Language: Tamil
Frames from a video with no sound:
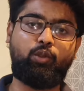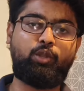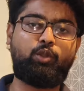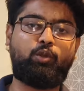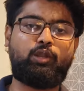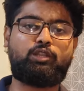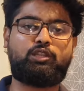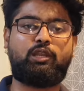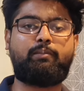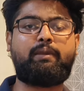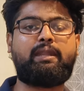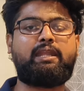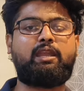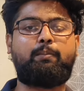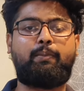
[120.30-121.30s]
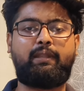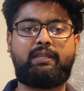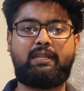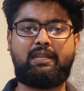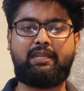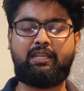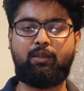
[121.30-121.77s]
ஒன்று ஒன்றுத்துலையுமே நீங்கள்
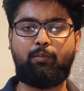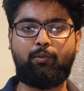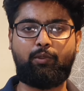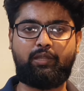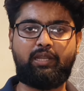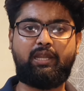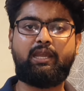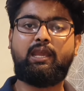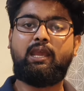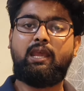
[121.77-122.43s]
போயிட்டு லிங்க் போட்டு